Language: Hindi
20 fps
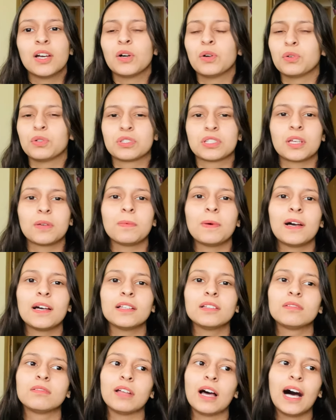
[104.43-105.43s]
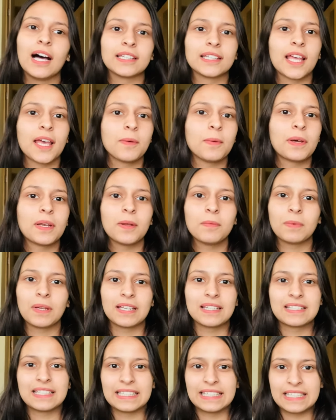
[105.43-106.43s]
उसके बाद आता है हमारा मेन
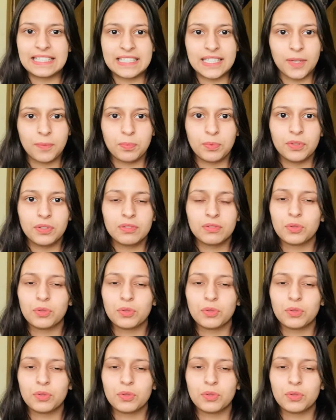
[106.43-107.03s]
सिटी जयपुर